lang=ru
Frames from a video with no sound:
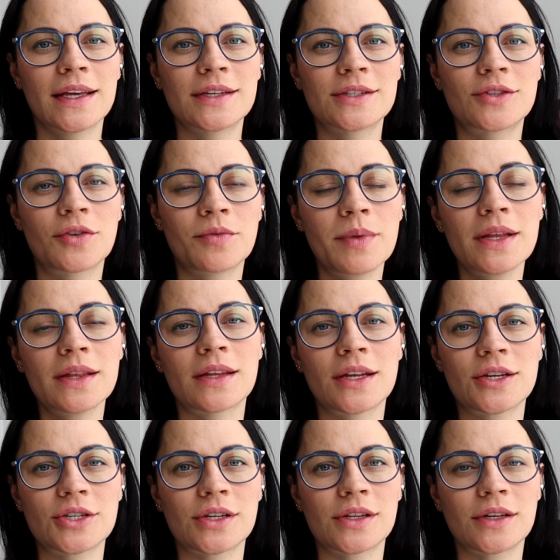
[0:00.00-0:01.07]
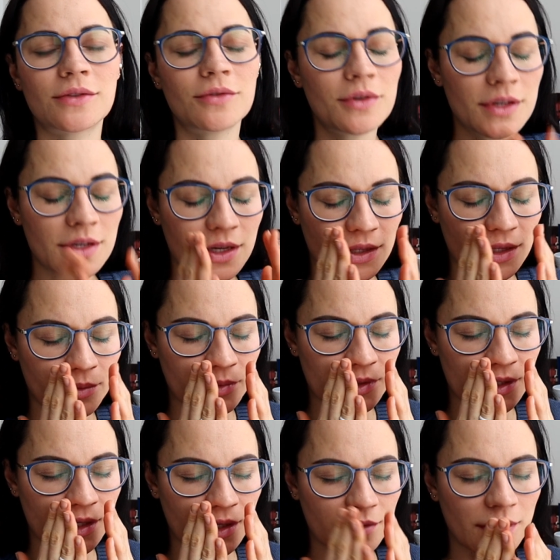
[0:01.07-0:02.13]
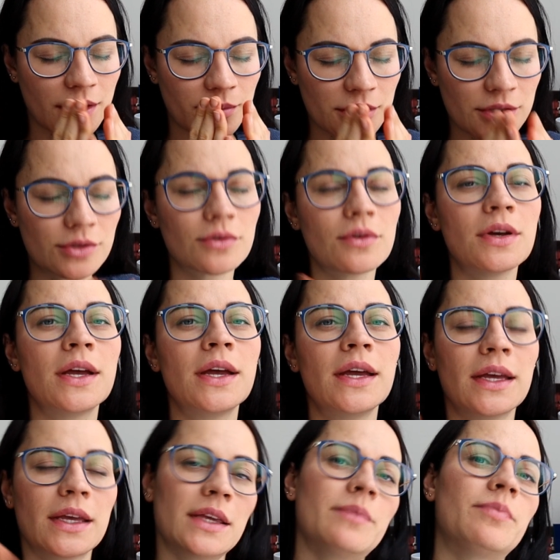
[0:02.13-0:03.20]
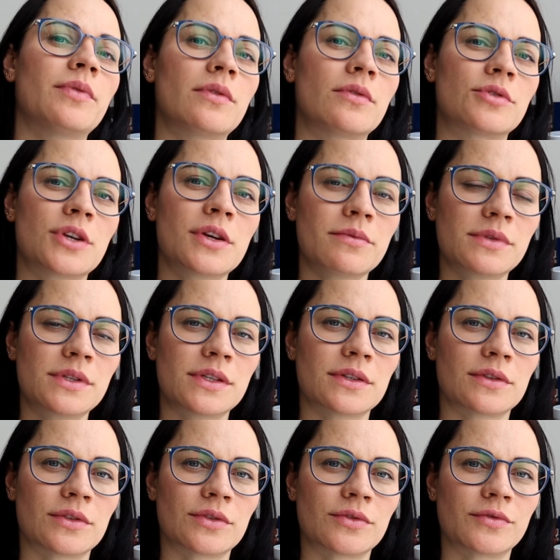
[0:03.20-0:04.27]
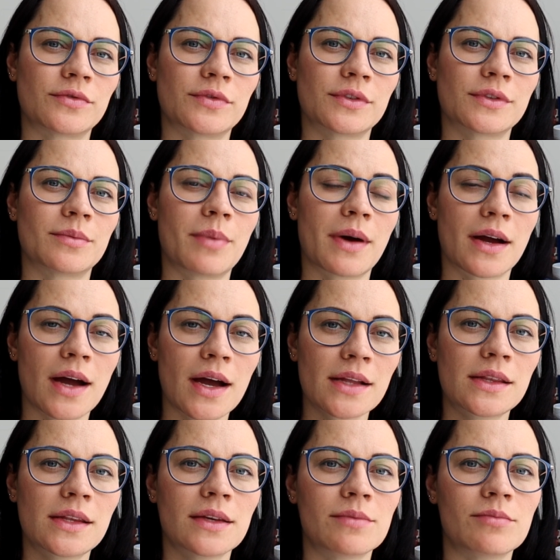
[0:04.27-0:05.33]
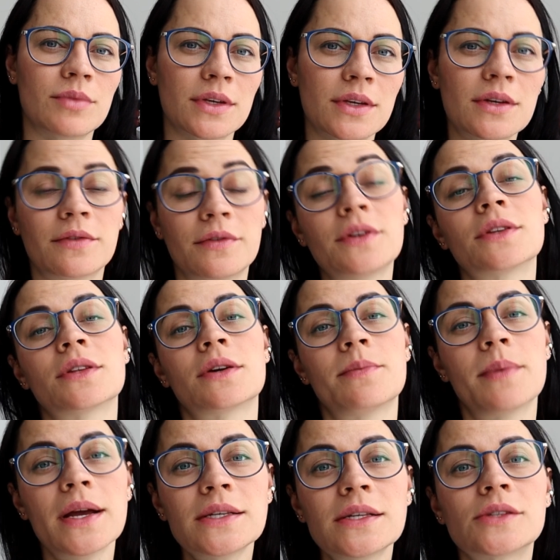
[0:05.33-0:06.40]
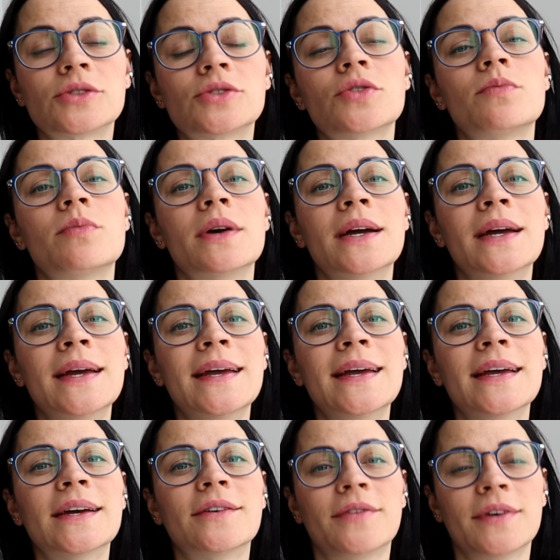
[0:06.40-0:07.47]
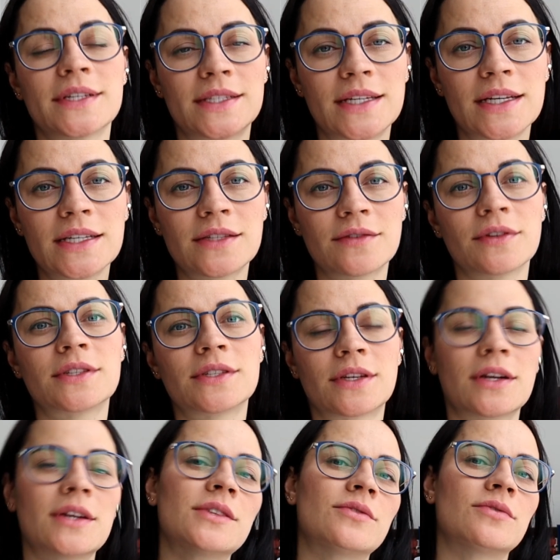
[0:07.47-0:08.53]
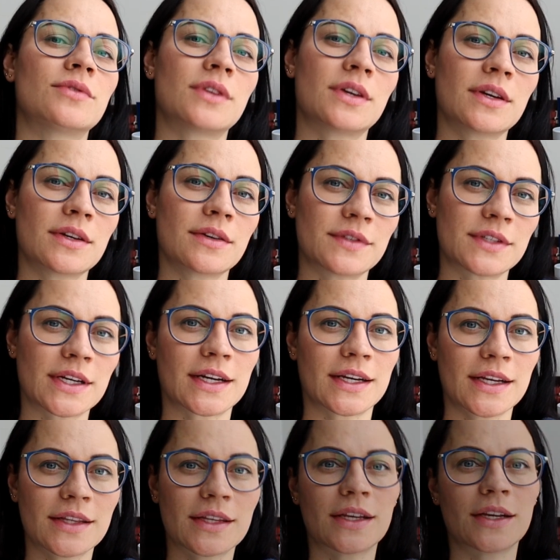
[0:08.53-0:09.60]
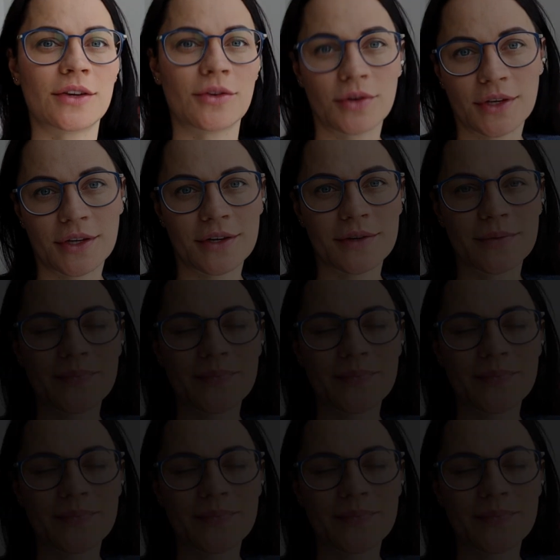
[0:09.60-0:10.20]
инструменты нашей ладони, когда мы закрываем лицо и погружаемся в богатый мир эфирных масел, чтобы воздействовать сразу на все клетки легких.